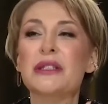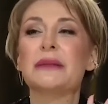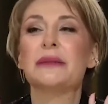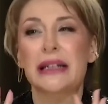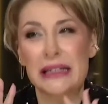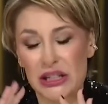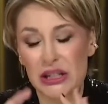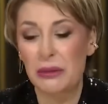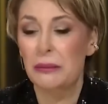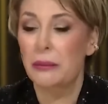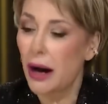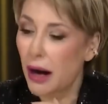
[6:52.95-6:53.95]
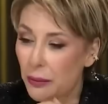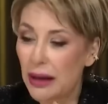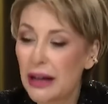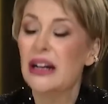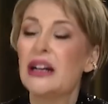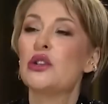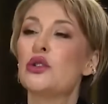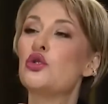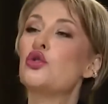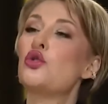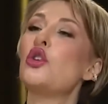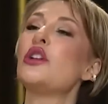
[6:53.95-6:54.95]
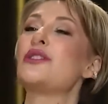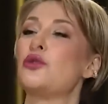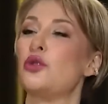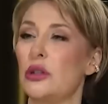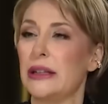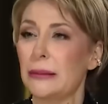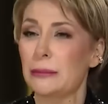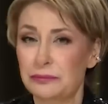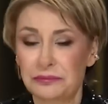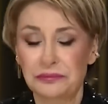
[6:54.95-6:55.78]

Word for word: Sürprizimi kaçırmıyor. Kaçırmıyor. Tamam, Ama yok, yok, sormuyorum. şöyle söyleyeyim.